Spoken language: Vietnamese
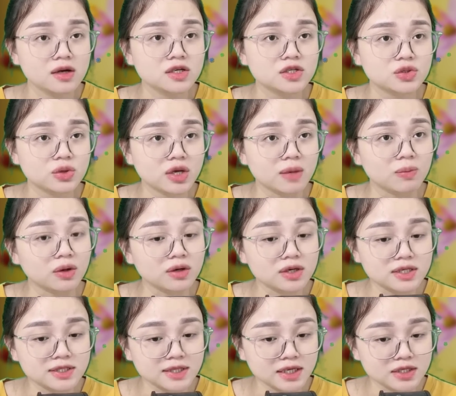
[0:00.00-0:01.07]
Duy ở một
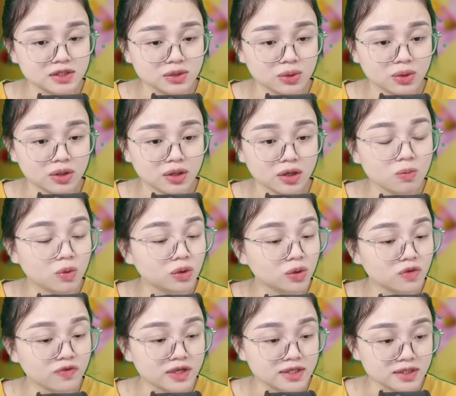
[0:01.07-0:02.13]
nơi xa xôi không muốn tôi
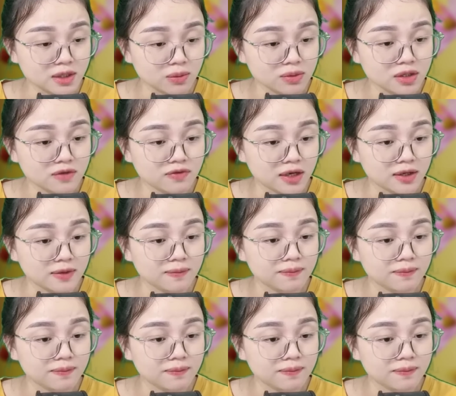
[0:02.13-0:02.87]
phải sống như vậy.